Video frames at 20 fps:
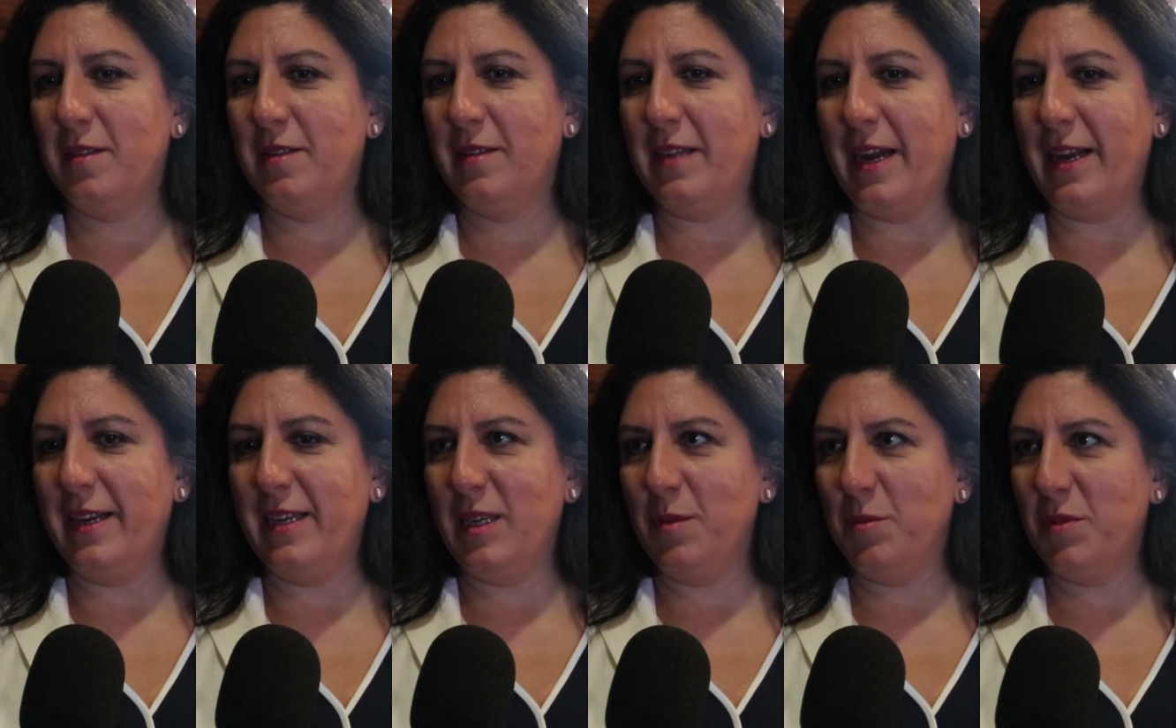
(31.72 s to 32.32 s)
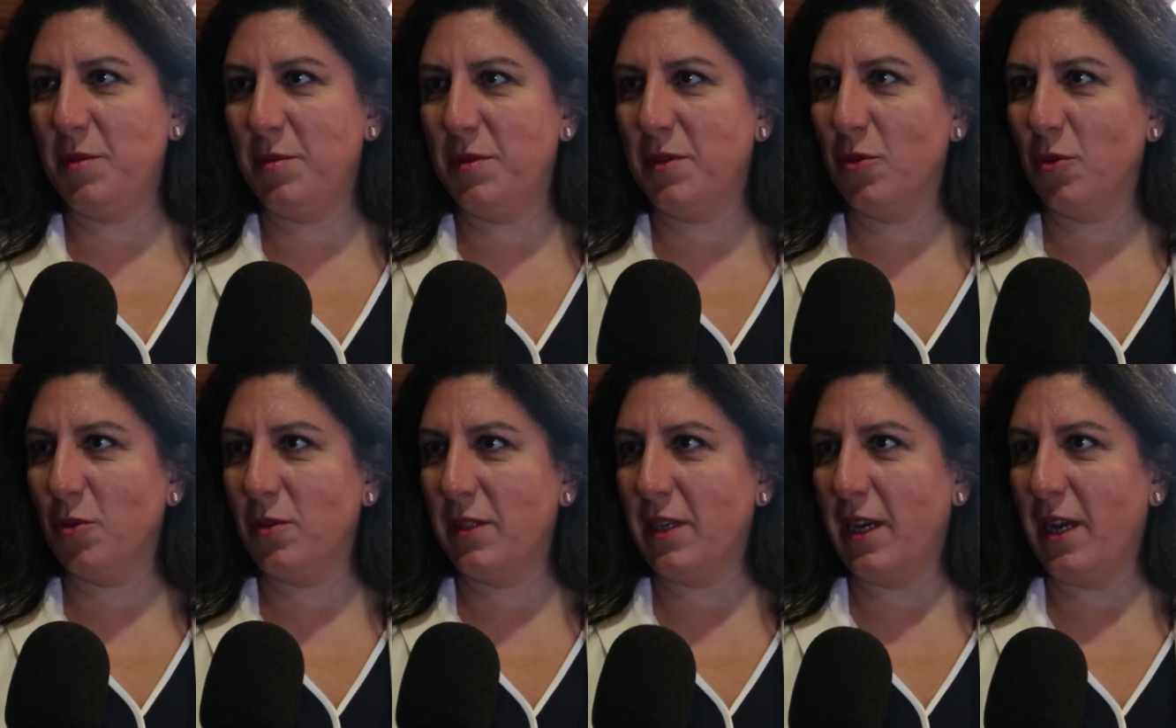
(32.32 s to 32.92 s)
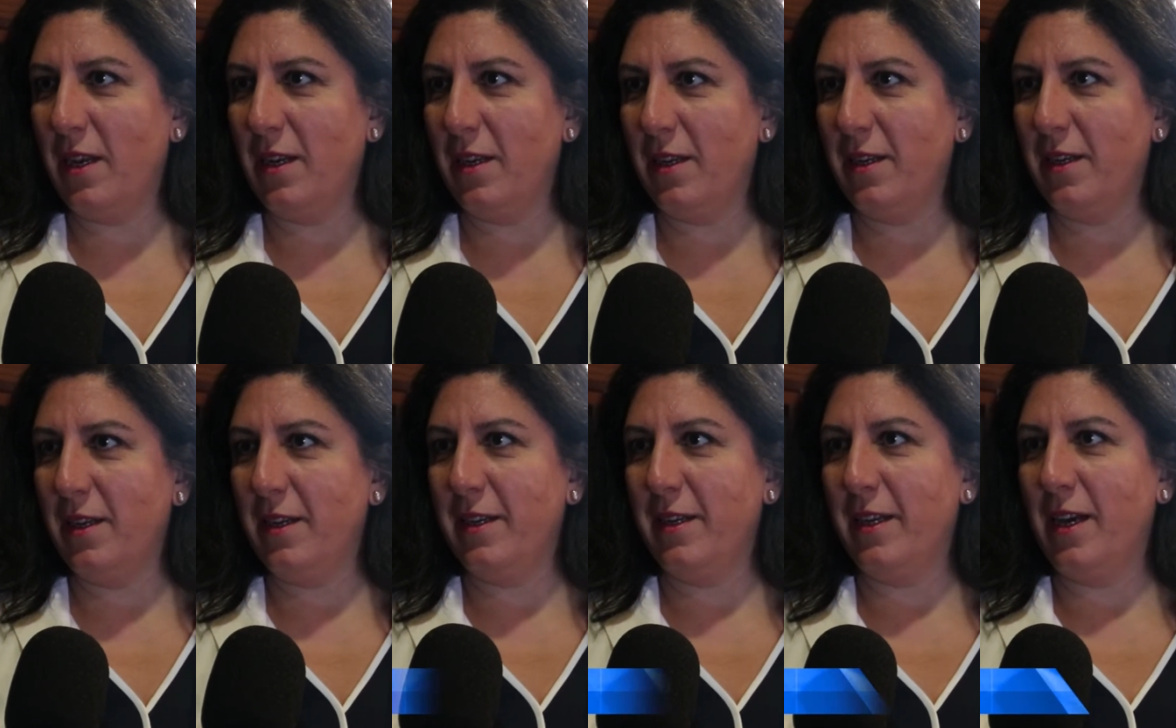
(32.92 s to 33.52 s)
Derneğimiz bir sosyal e,
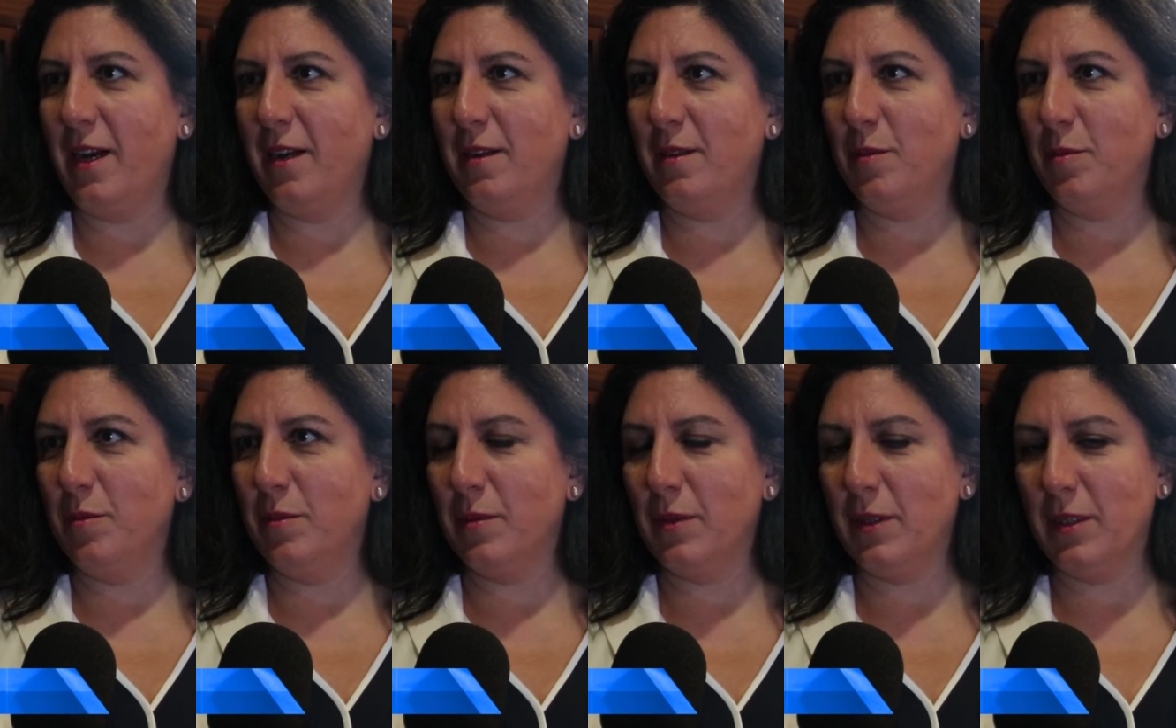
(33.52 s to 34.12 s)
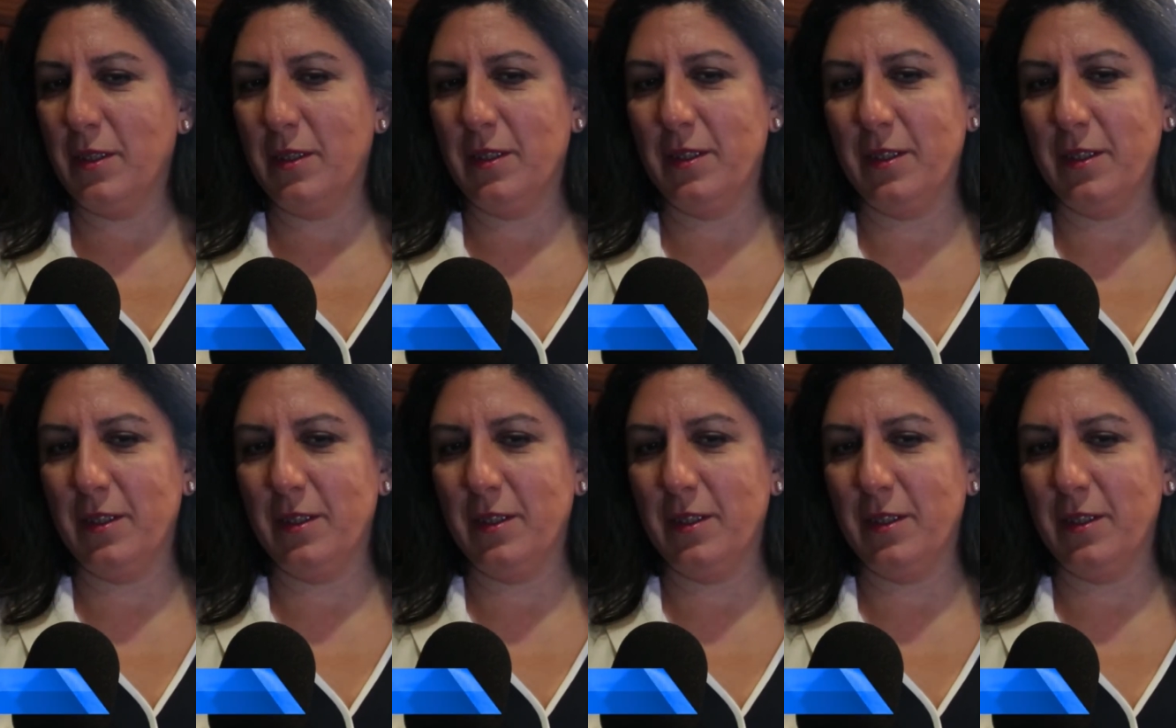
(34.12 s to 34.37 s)
yardım e,